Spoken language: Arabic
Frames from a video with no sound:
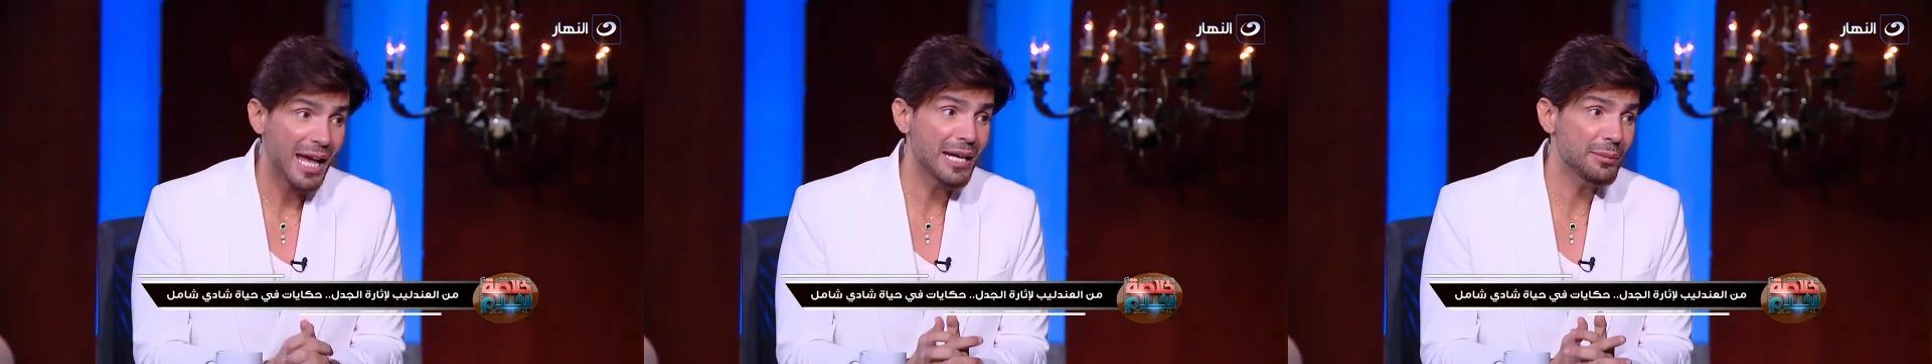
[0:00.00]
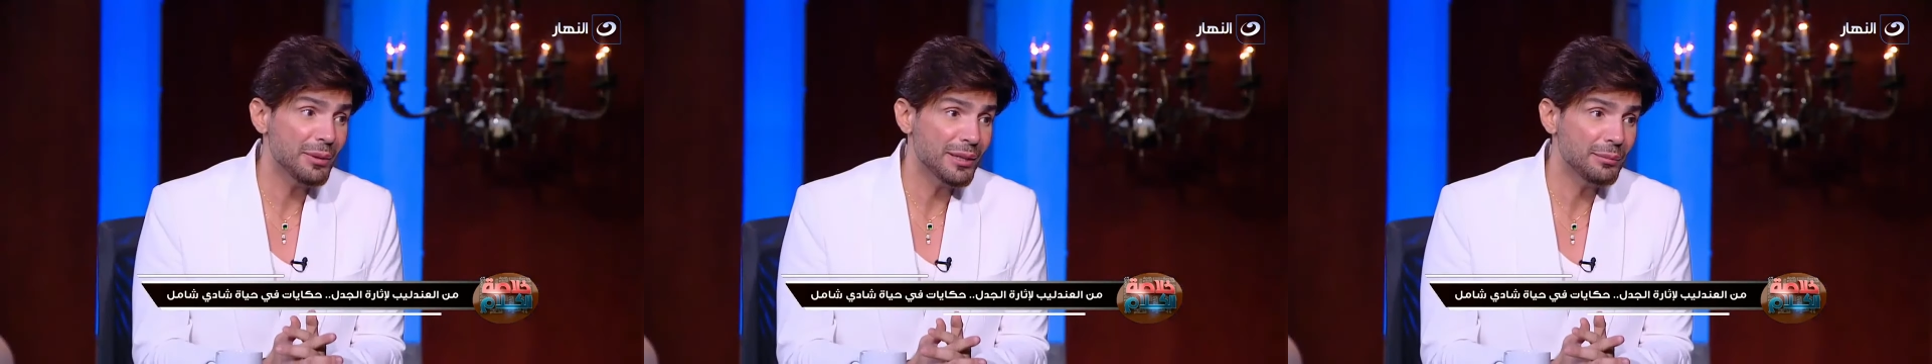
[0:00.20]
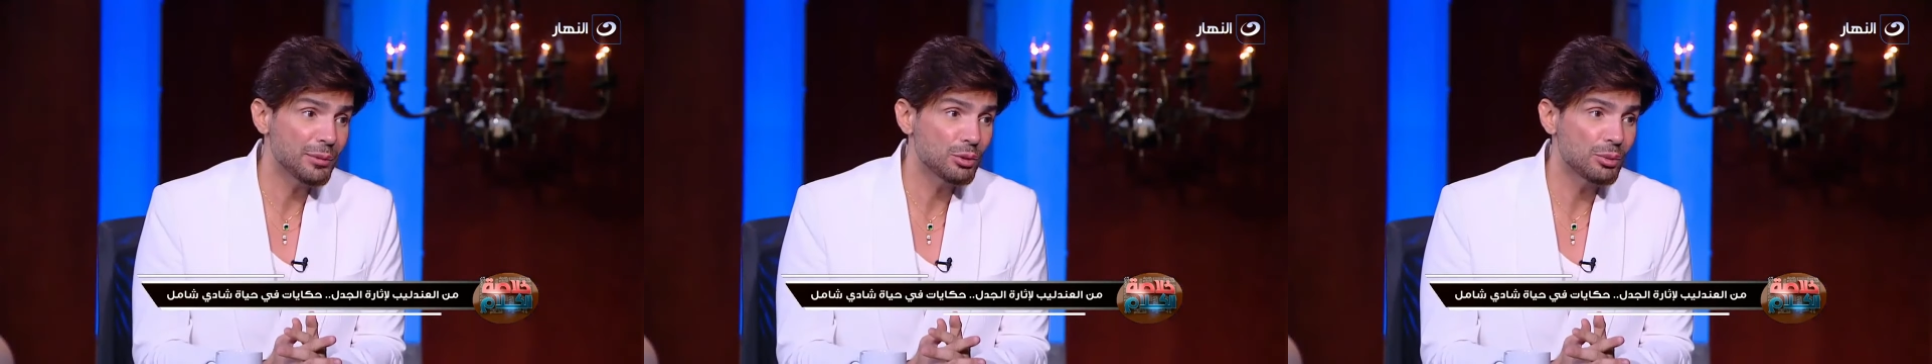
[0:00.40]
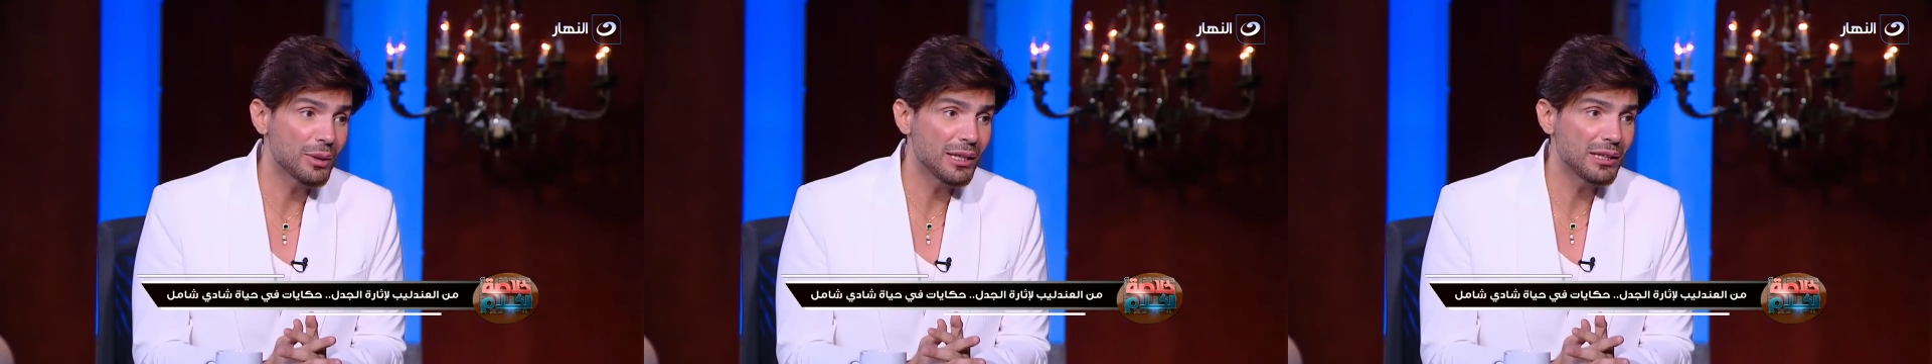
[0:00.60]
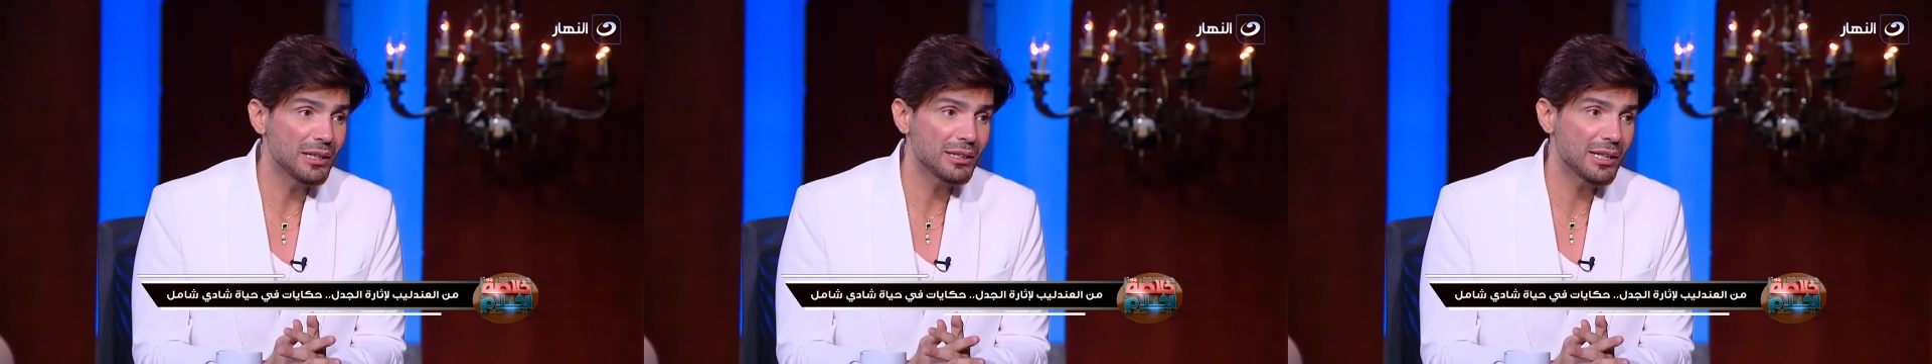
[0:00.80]
انا بحب
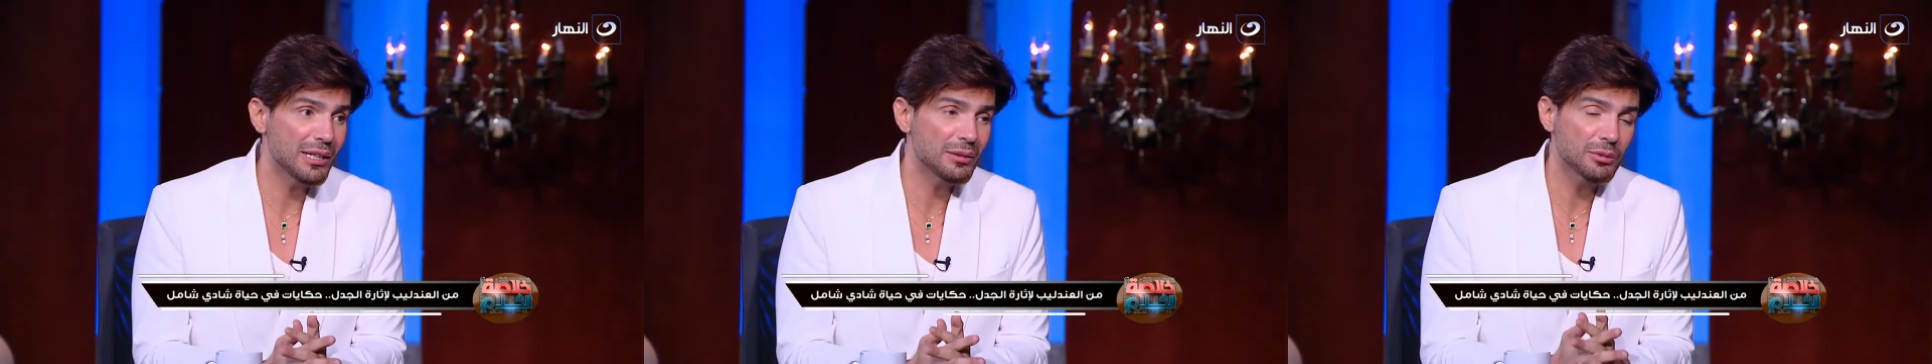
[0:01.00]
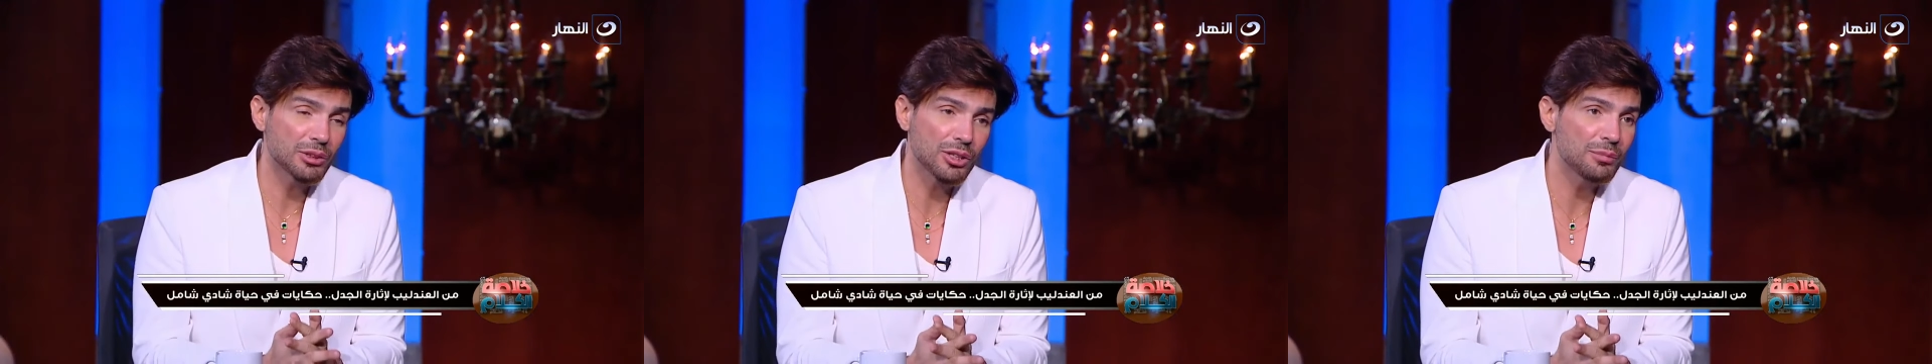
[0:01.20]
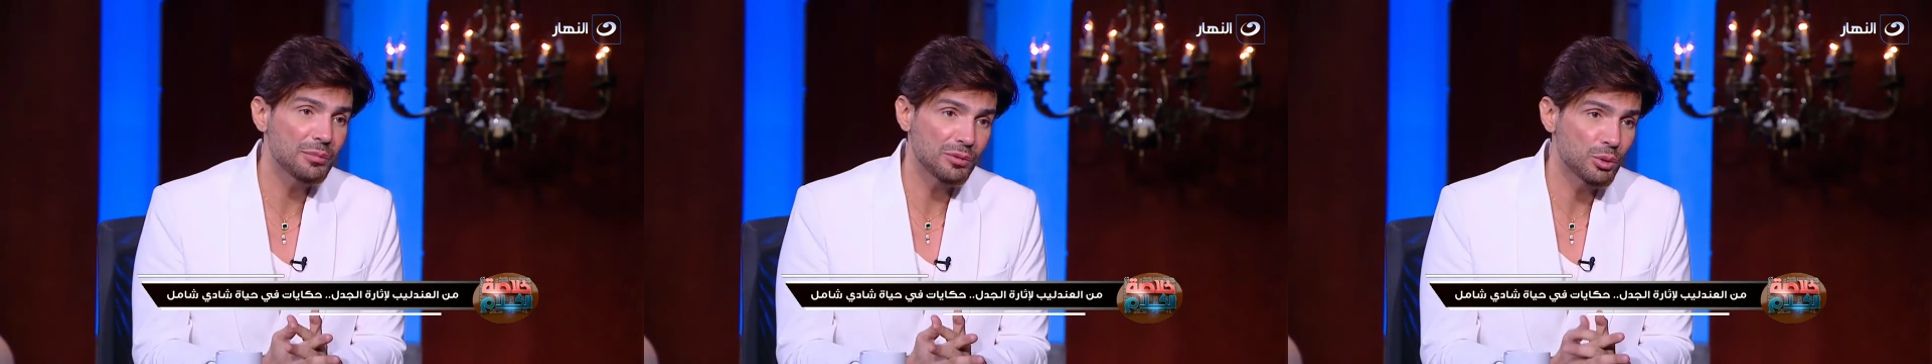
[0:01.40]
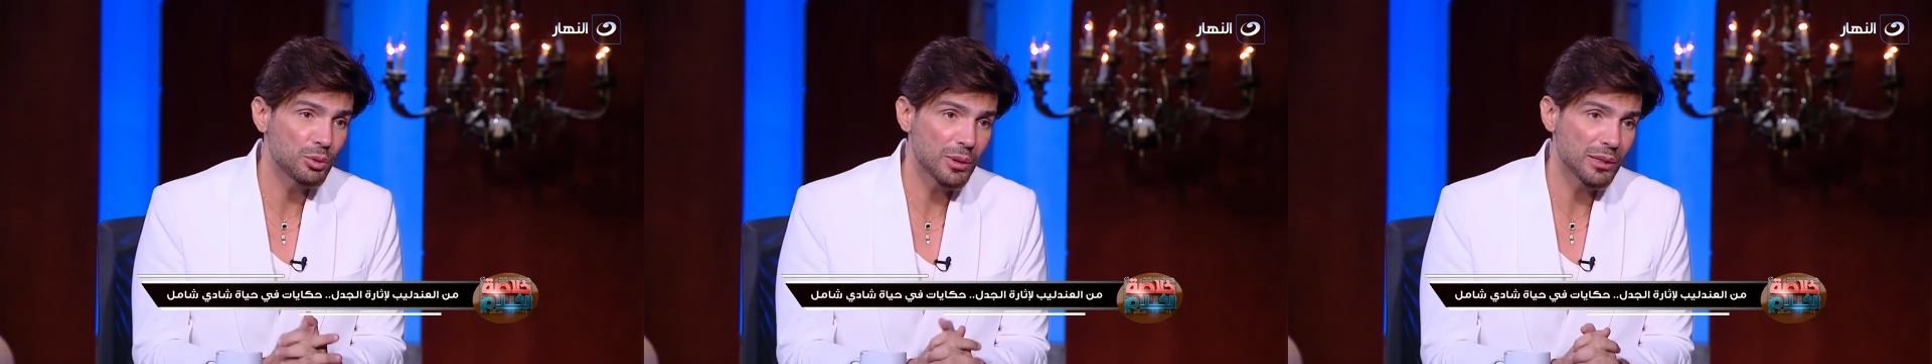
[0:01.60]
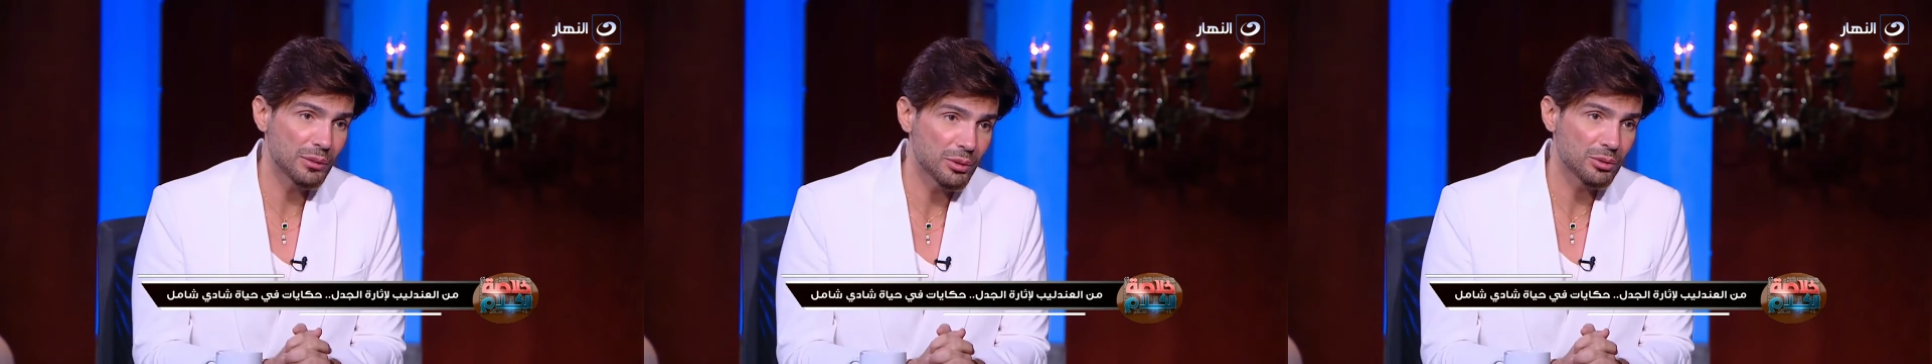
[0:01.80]
دبي لان انا متربي في
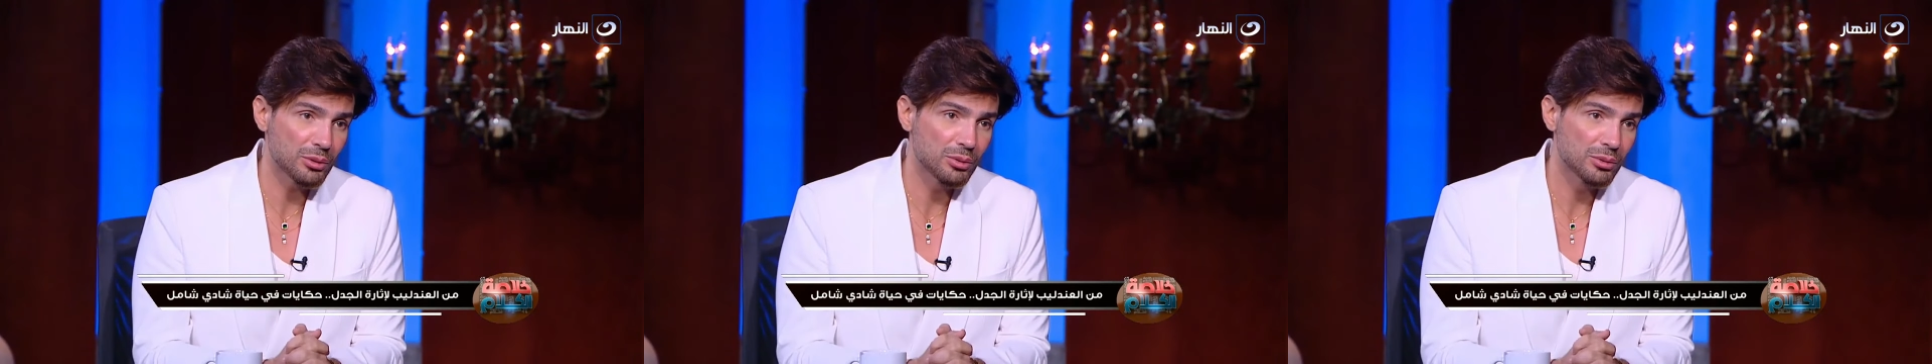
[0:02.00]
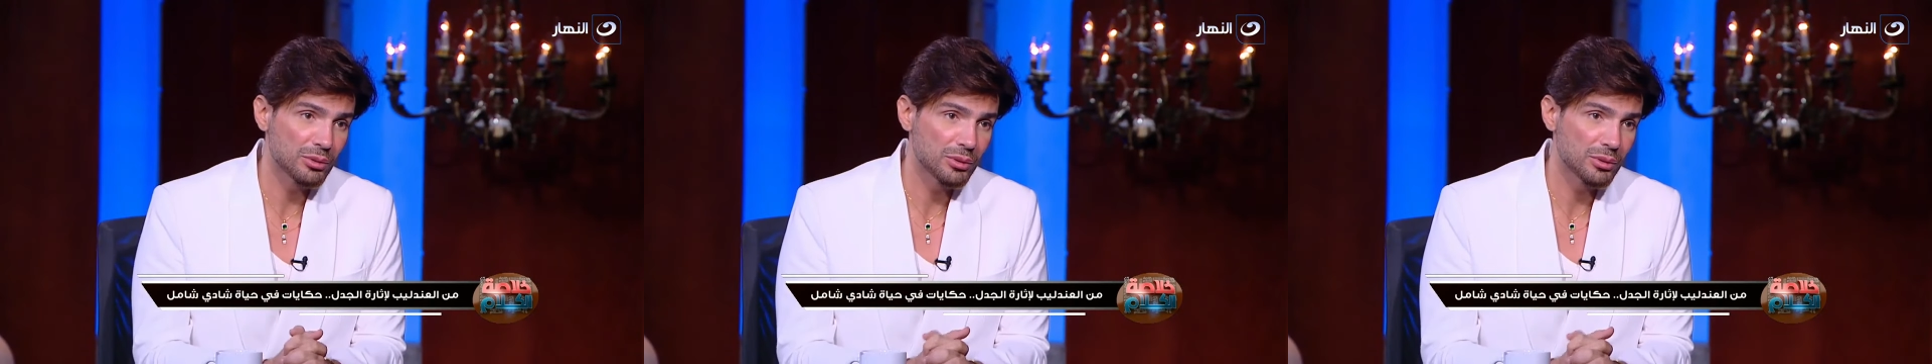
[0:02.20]
دبي برضه